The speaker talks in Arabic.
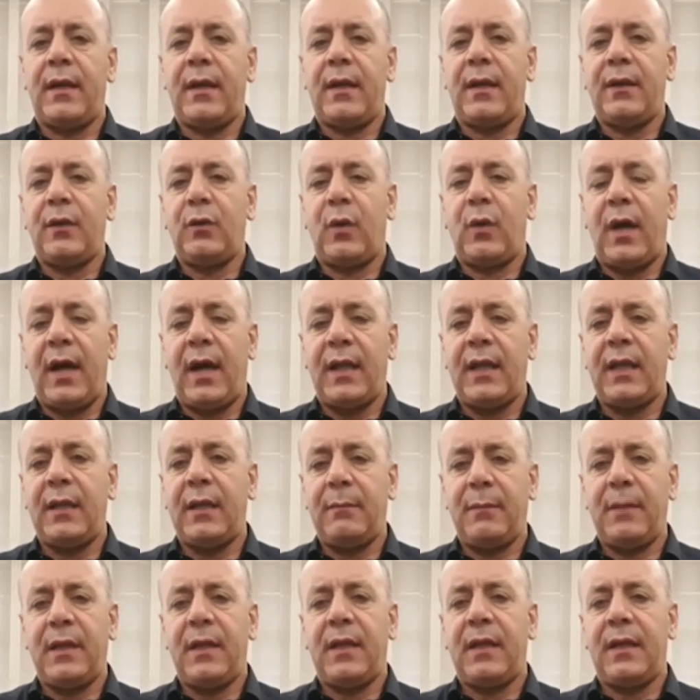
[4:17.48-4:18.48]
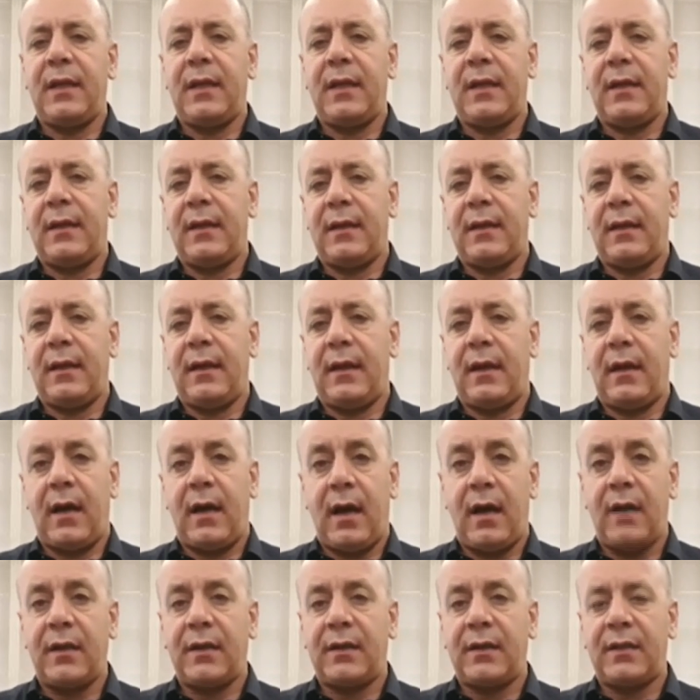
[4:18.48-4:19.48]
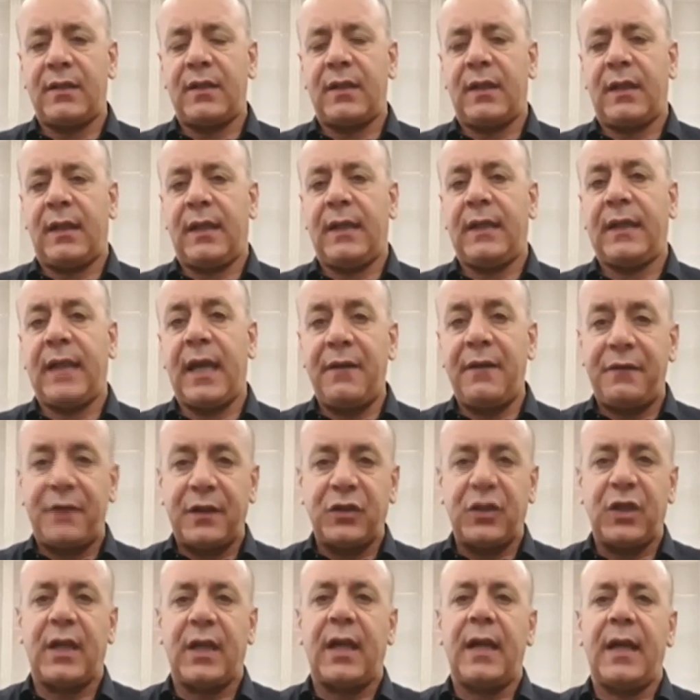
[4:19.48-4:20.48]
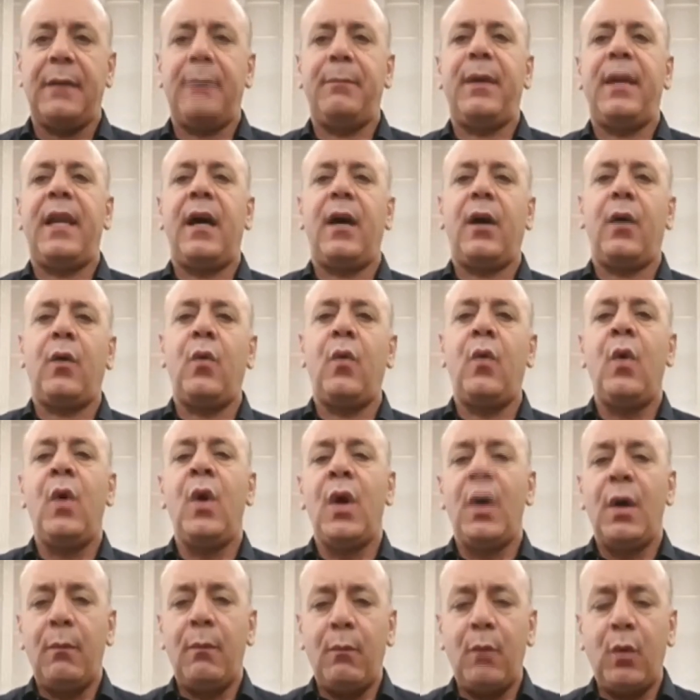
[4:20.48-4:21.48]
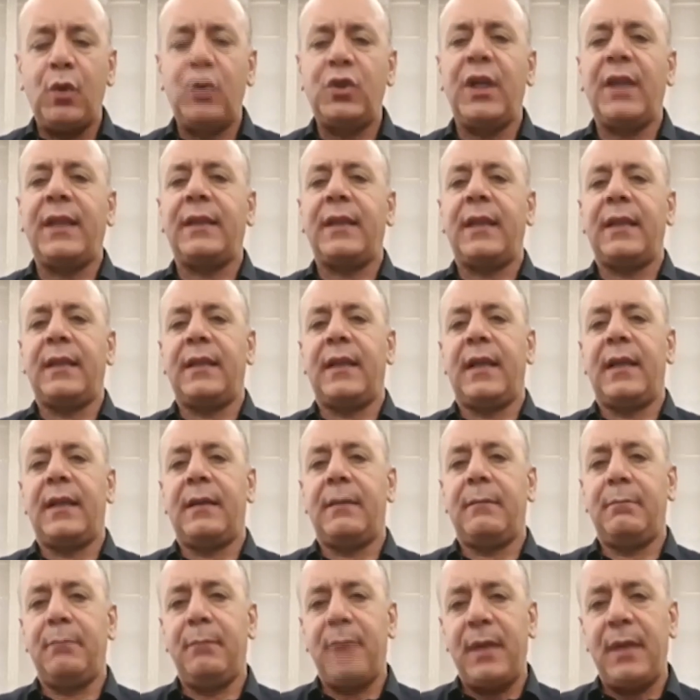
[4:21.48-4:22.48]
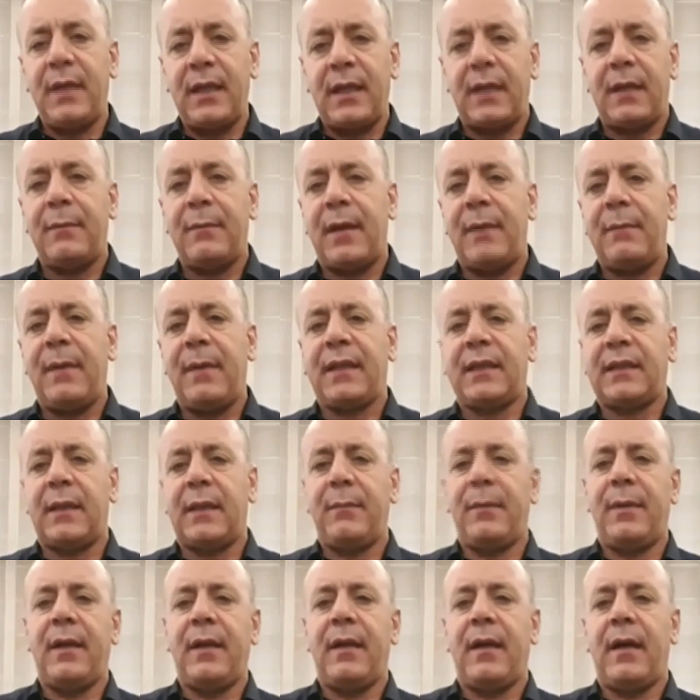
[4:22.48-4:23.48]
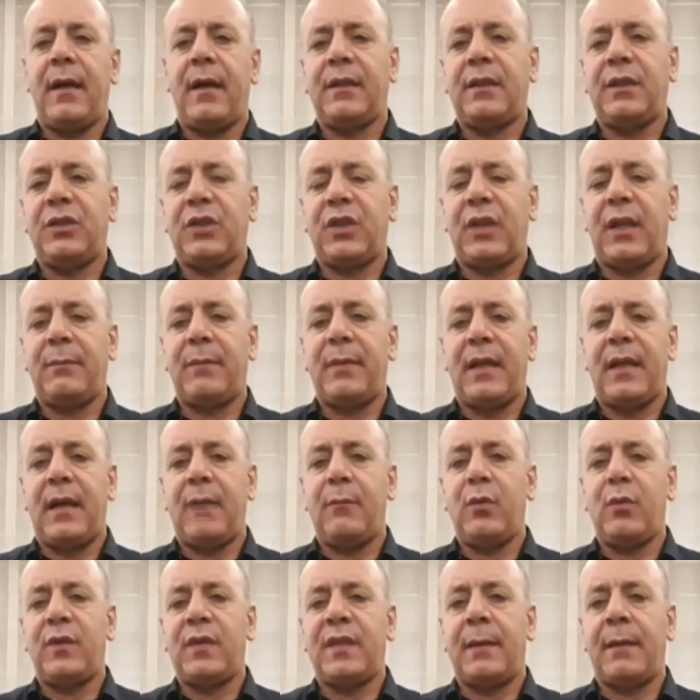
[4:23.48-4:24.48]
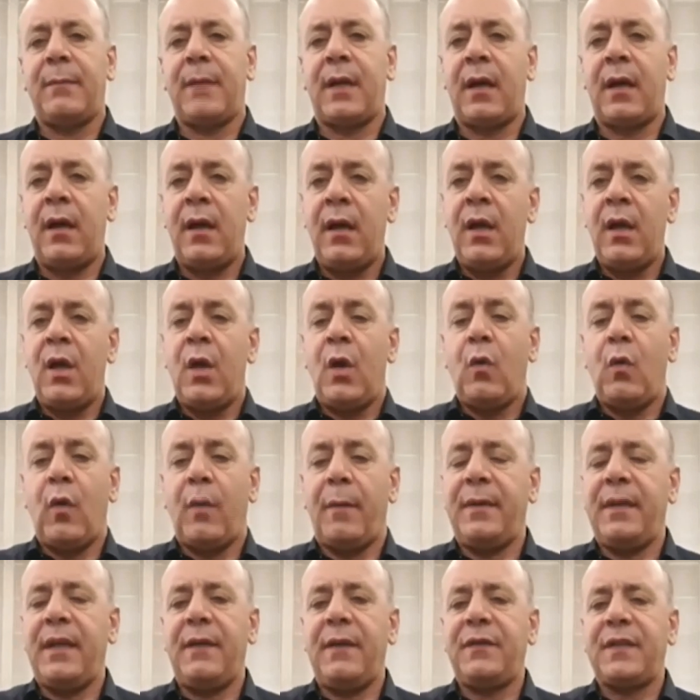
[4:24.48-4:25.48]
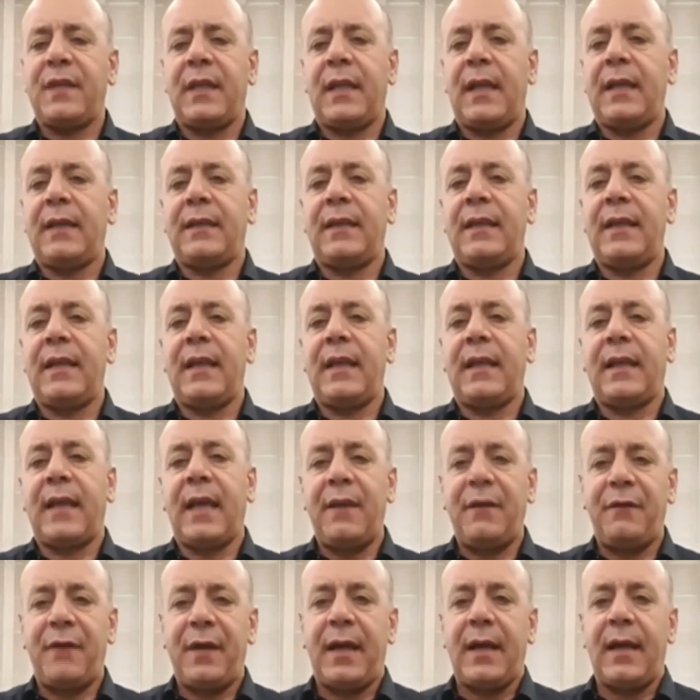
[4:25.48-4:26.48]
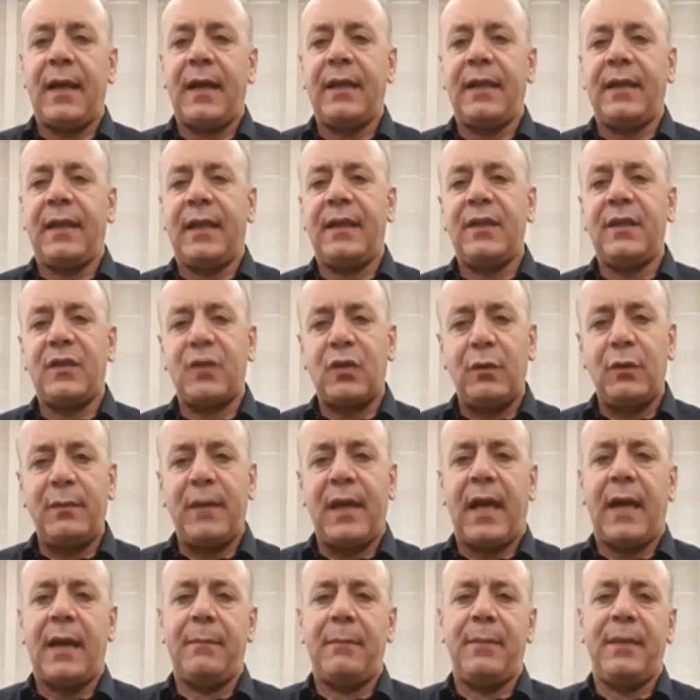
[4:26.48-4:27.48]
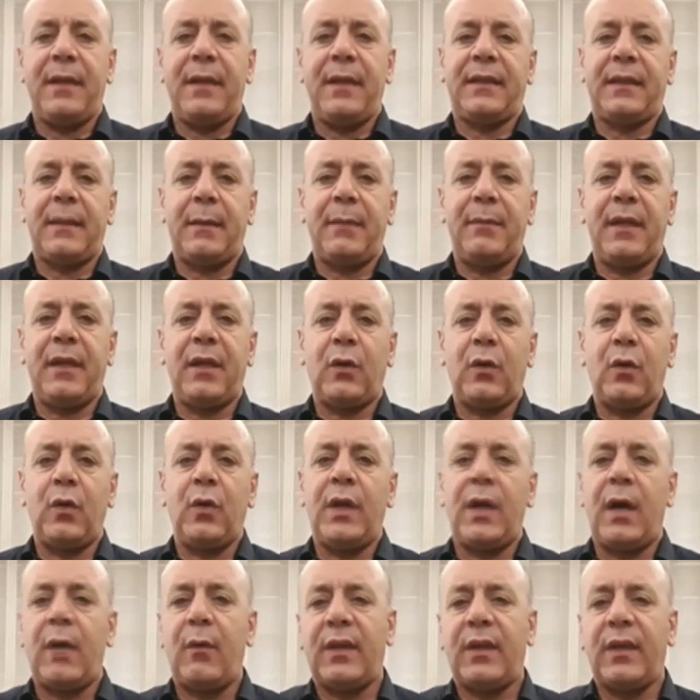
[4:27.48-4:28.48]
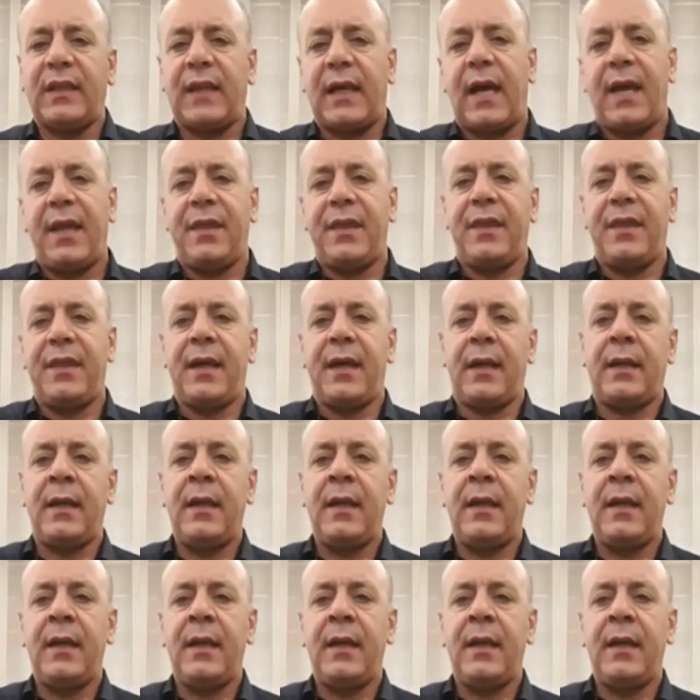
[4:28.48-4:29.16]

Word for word: يعاني من آه، عارض صحي، كيف جرى ابلاغه مجددا من قبل مكتب القاضي شرب الابو سمره وبنفس القضيه، كيف آه، يعني سمح بالتبليغ هنا وتعذر